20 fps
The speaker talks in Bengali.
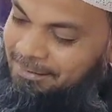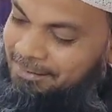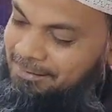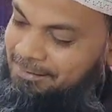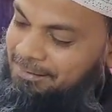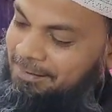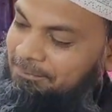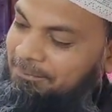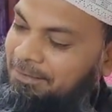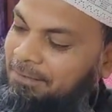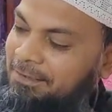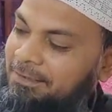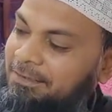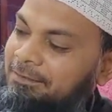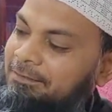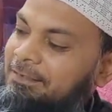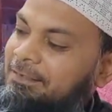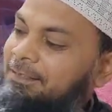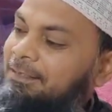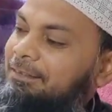এই যে আপনারা
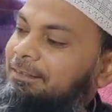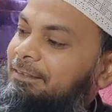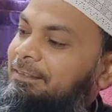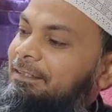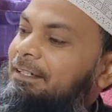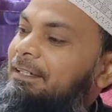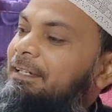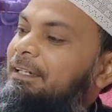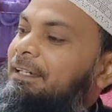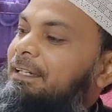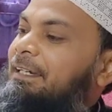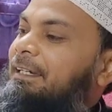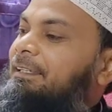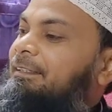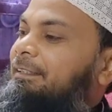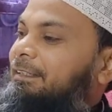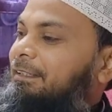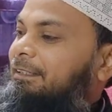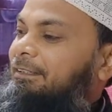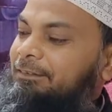দেখতে পাচ্ছেন
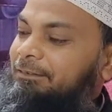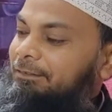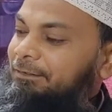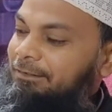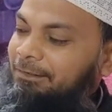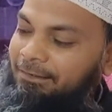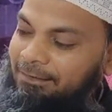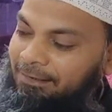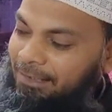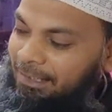এতে কিন্তু